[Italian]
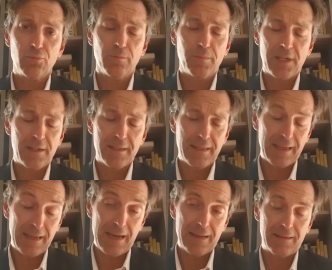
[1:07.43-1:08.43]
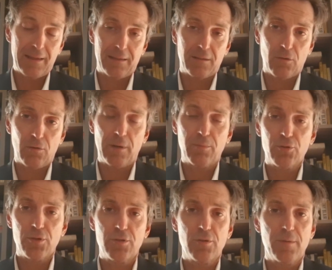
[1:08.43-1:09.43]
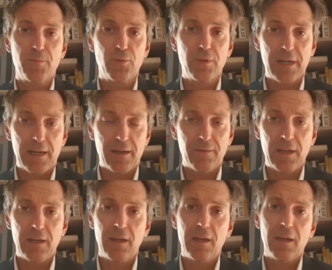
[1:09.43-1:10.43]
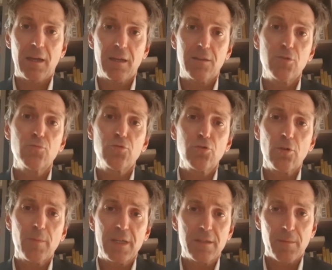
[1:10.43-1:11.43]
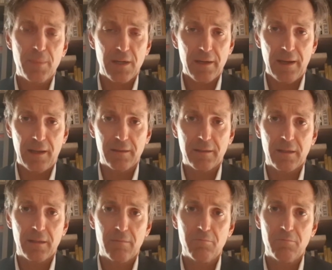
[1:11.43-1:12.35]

per l'indagata con la posizione più grave e di un solo mese per le altre.